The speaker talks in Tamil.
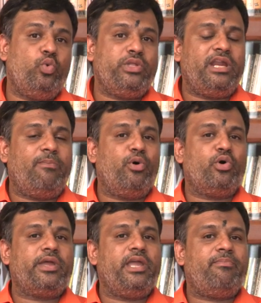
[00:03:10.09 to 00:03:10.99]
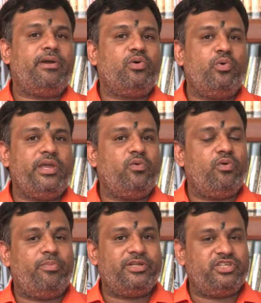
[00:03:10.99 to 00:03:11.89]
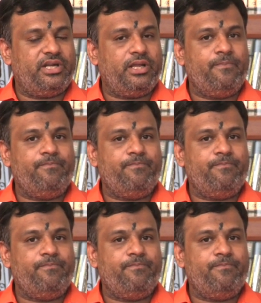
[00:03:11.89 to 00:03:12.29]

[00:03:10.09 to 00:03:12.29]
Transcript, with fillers: உதிரப்போக்கு ஏற்படக்கூடிய ஒரு பிரச்சனை